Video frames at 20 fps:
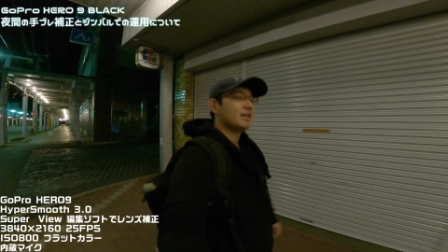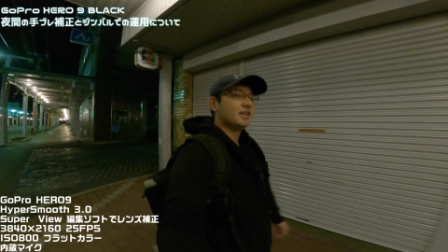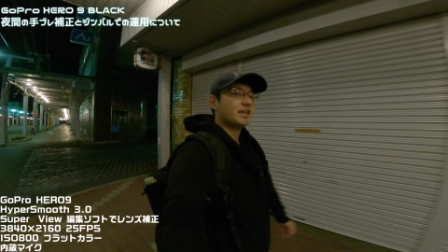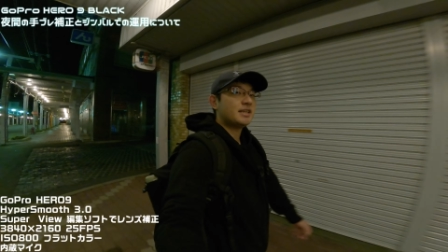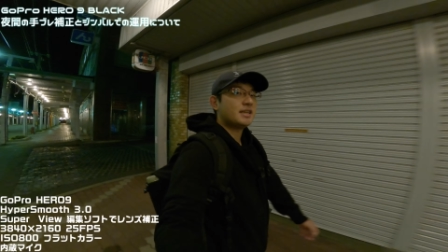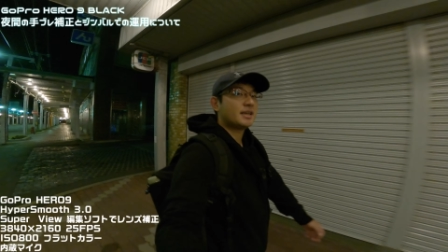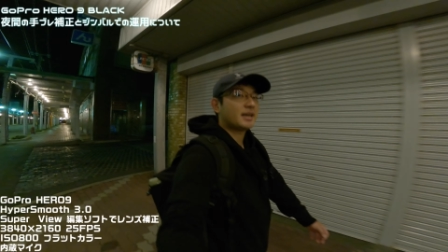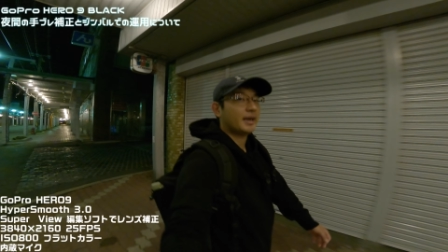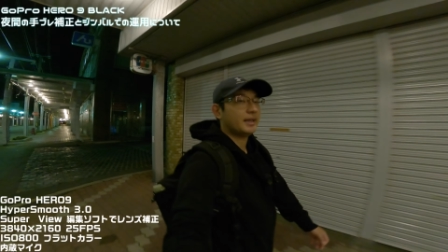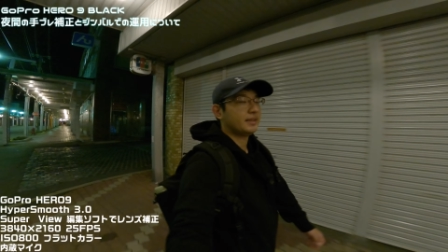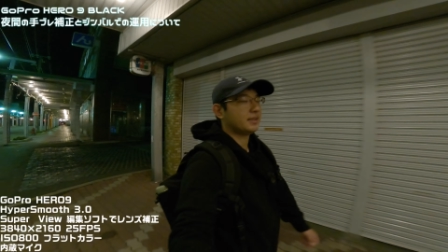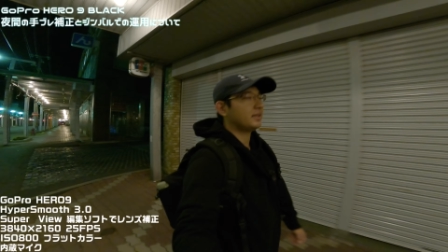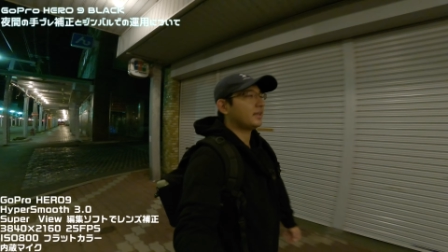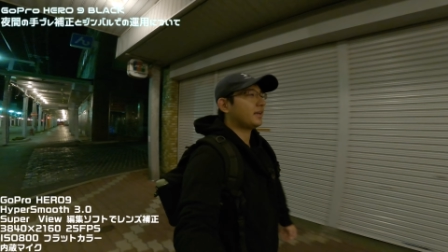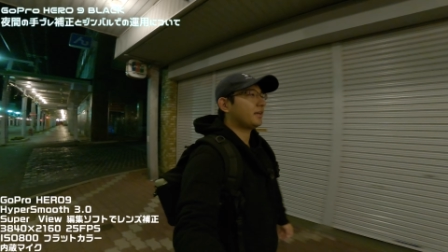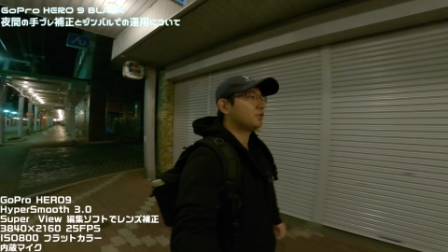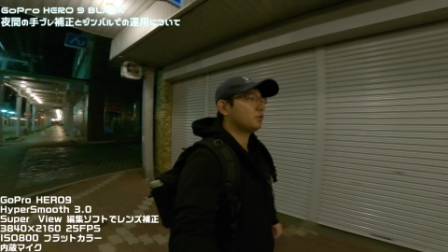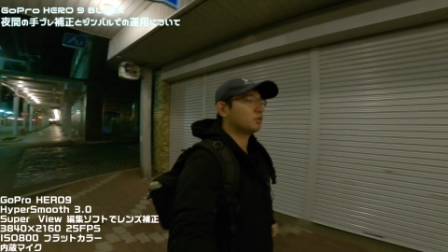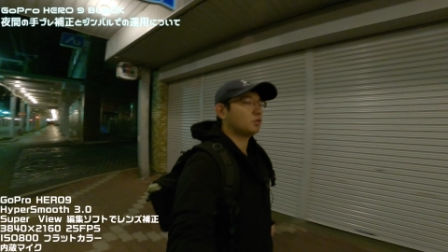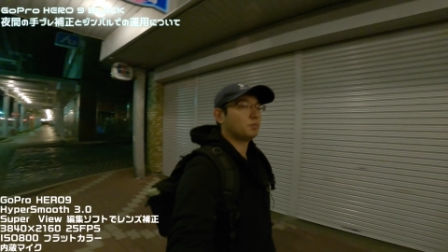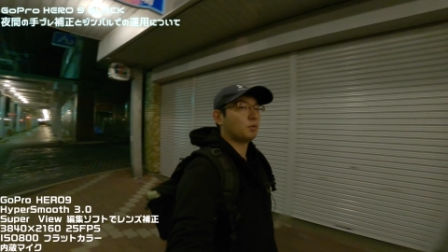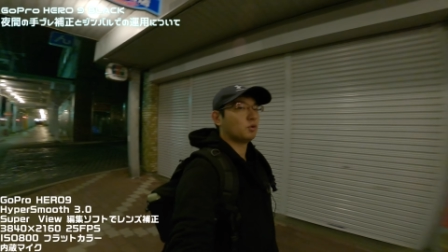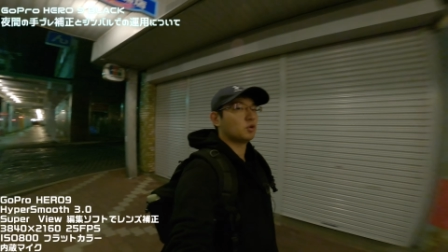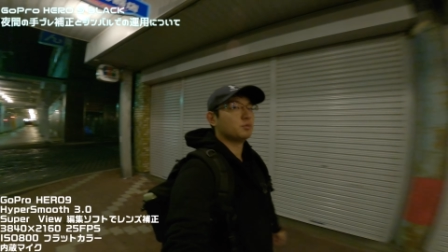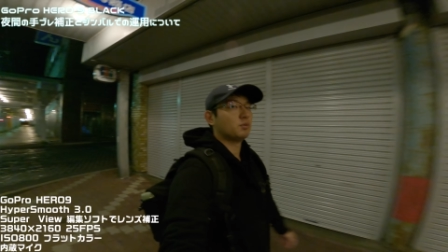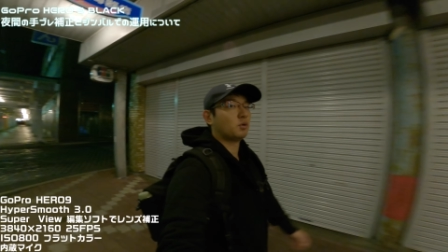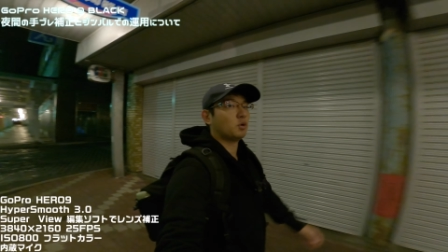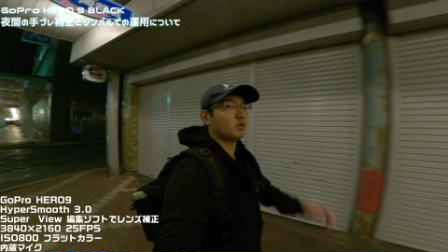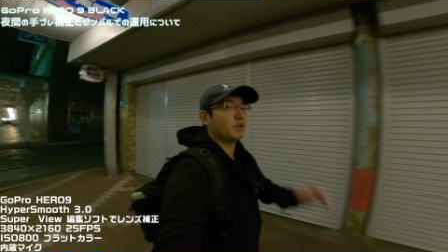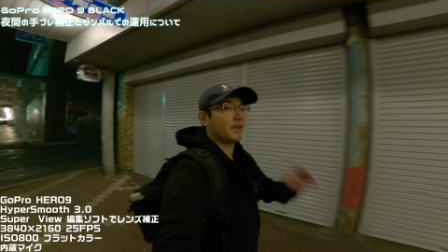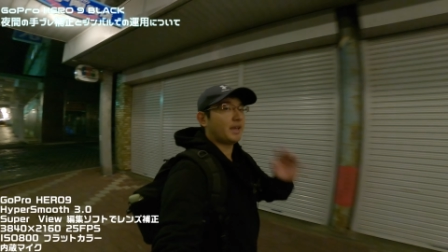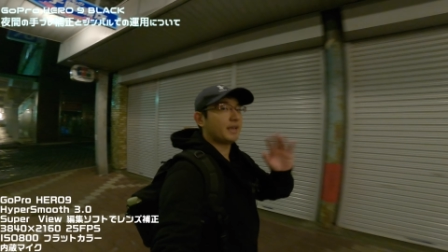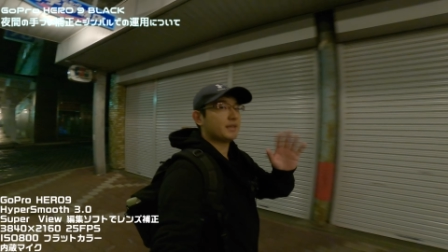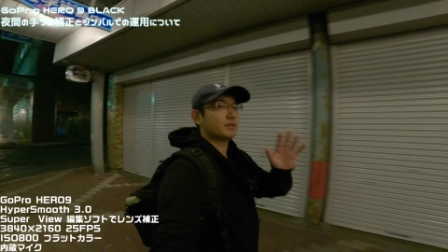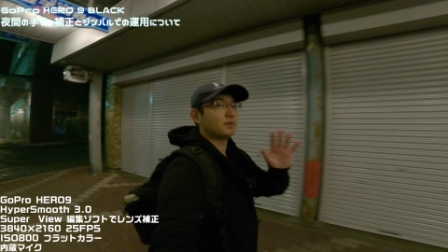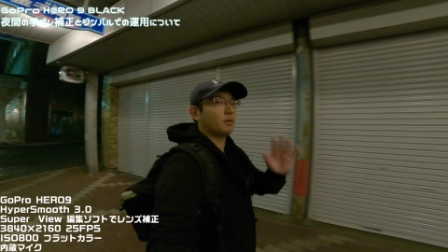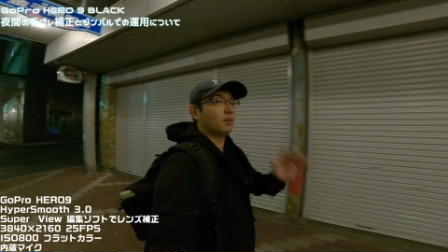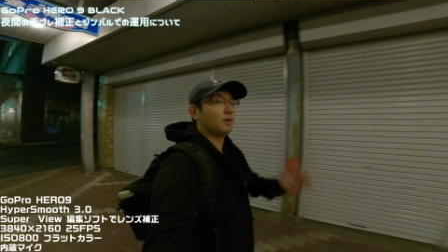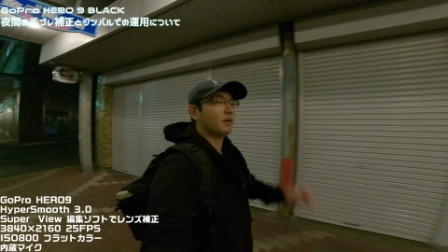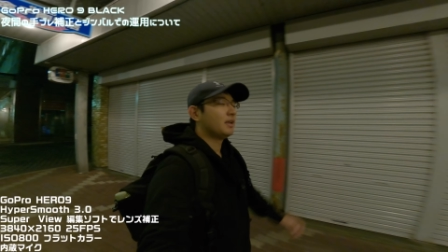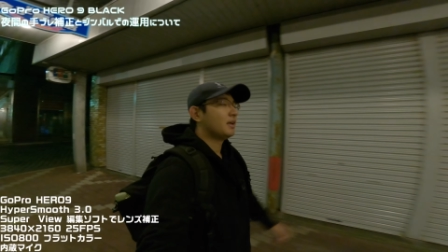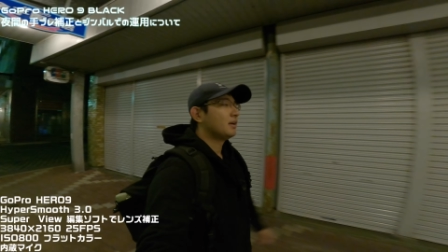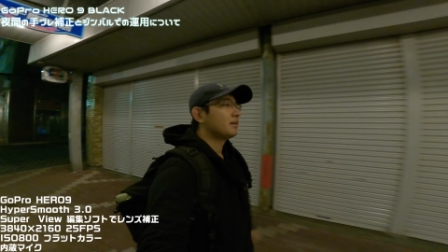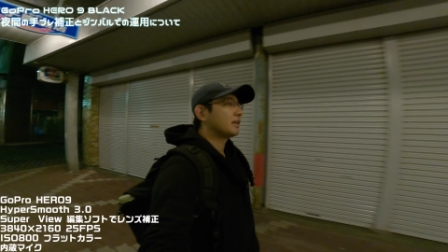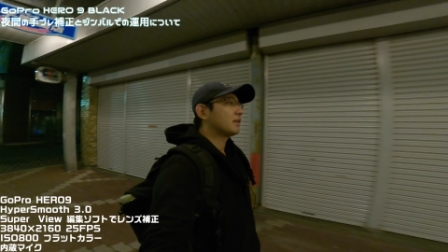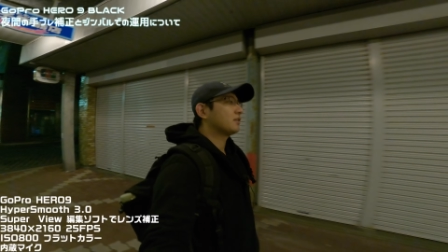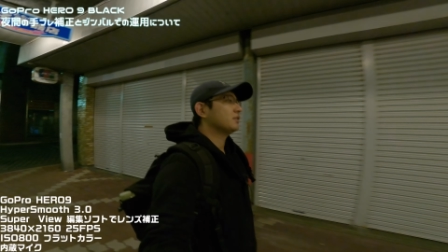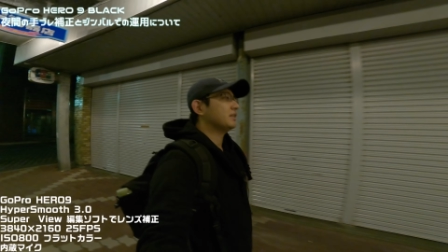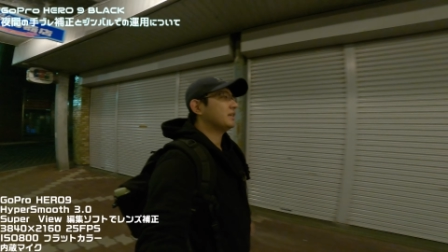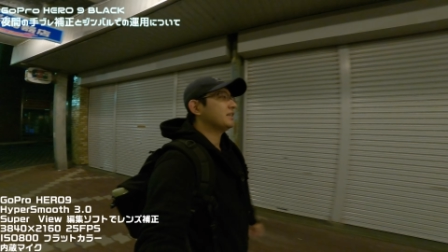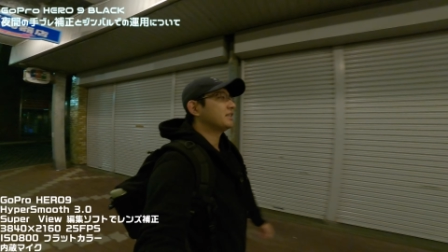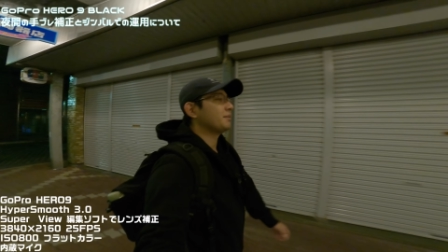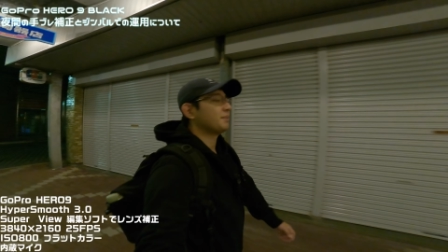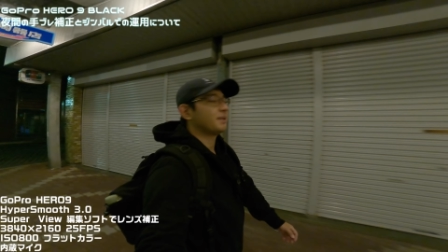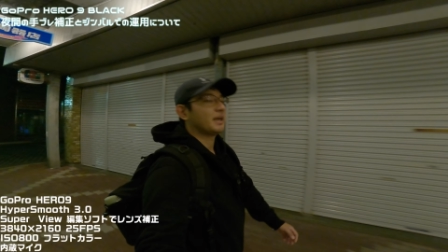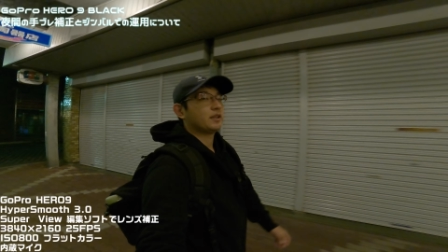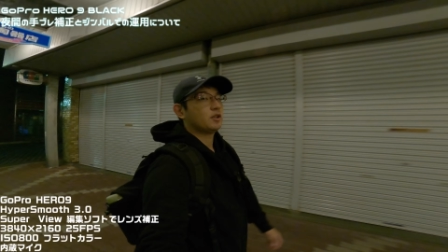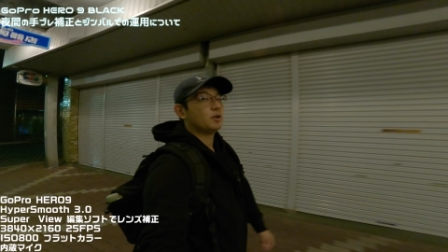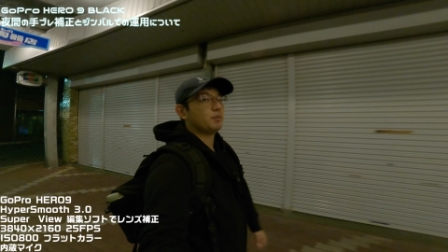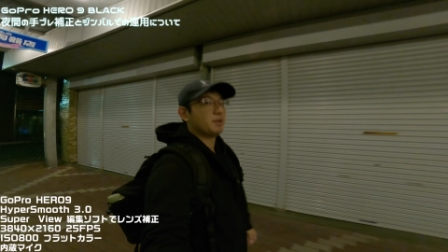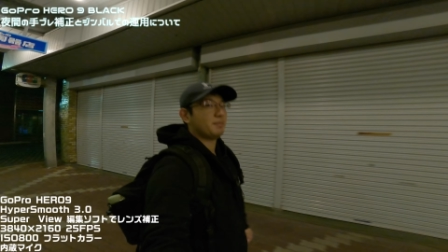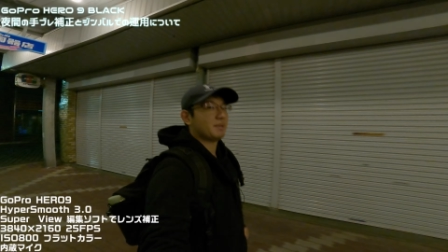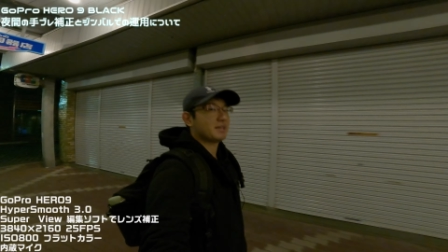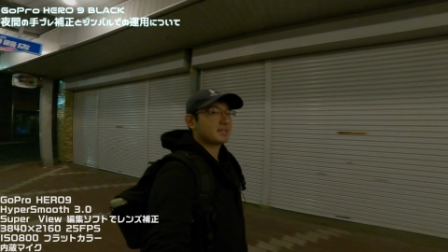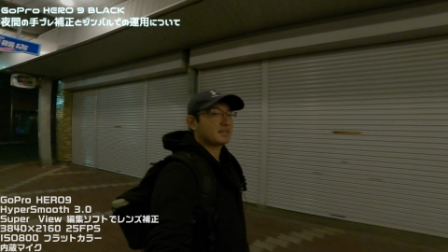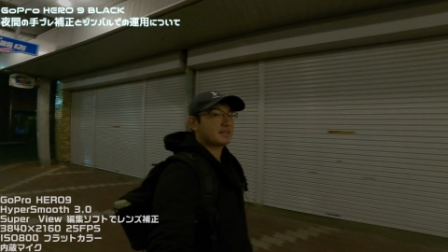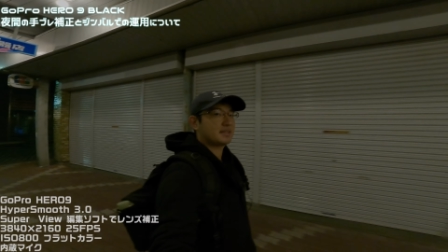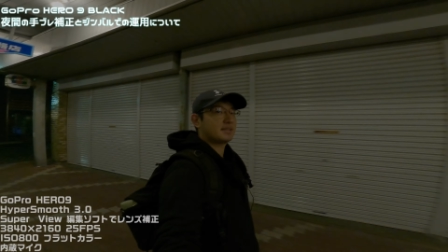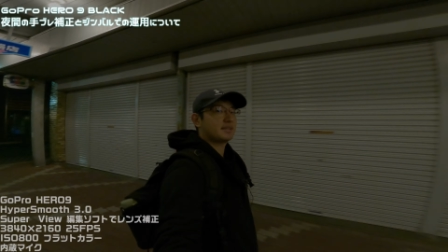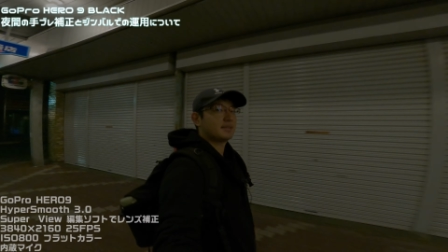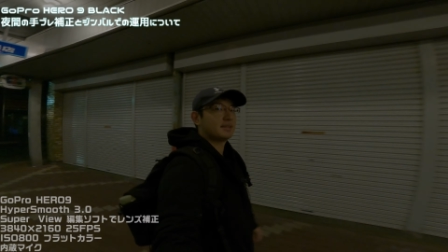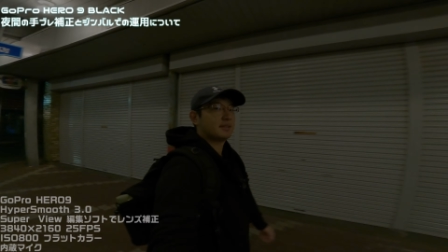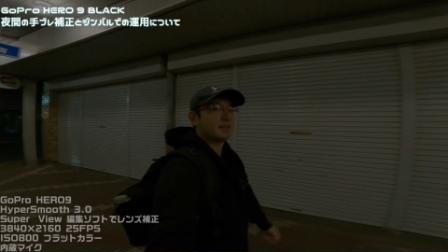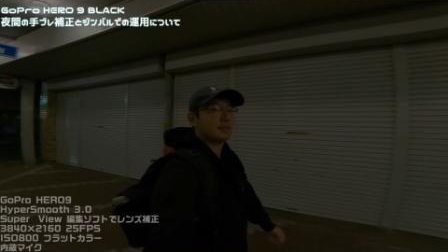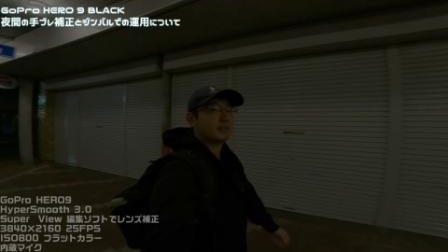家に帰ってねちょっと僕もこの映像を確認してみたいと思います